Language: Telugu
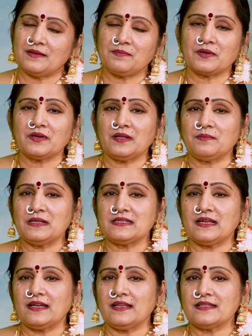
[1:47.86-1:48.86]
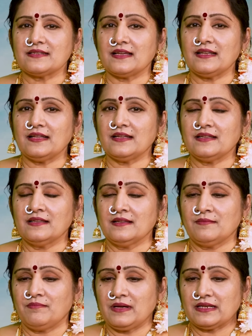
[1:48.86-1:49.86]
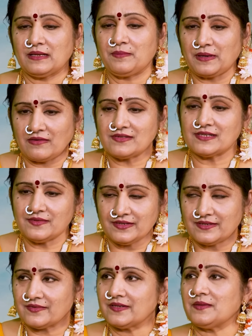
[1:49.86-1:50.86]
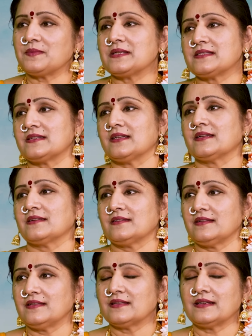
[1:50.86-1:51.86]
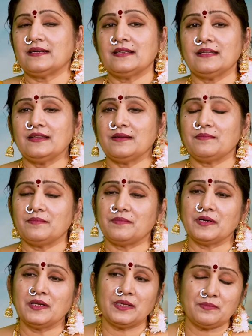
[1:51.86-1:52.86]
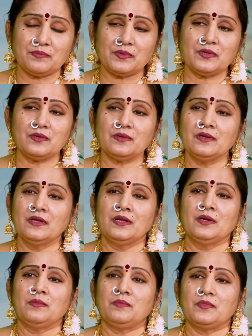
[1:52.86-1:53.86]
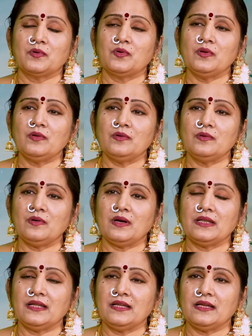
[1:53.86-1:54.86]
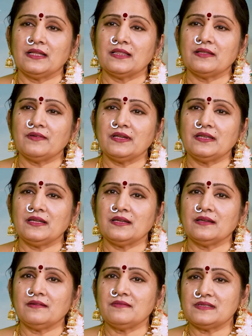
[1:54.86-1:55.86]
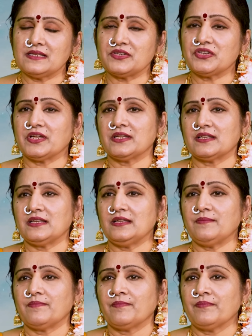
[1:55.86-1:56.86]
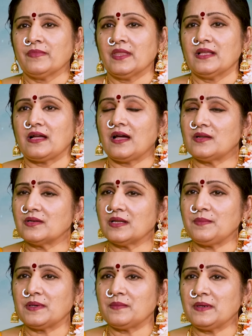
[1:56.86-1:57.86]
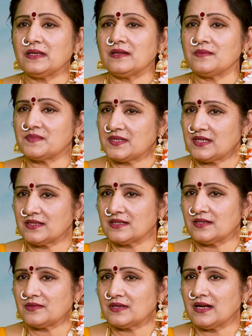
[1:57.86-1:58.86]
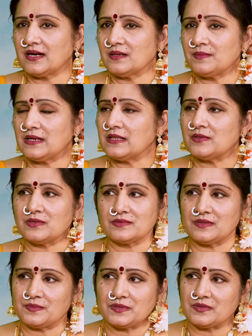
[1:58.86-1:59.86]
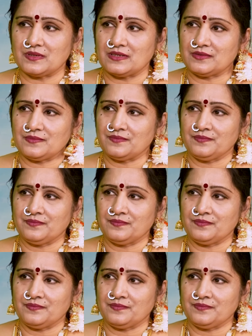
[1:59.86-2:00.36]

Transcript: తప్పకుండా అమ్మ చాలా చాలా మనకి ఇప్పుడు అవసరమైనటువంటి ప్రశ్న ఎందుకంటే ఇప్పుడు ముగ్గులు అనే అందమైన విశేషానికి ఆరోగ్యపరమైన అంశానికి కూడా ఆడపిల్లలు దూరం అయిపోతున్నారు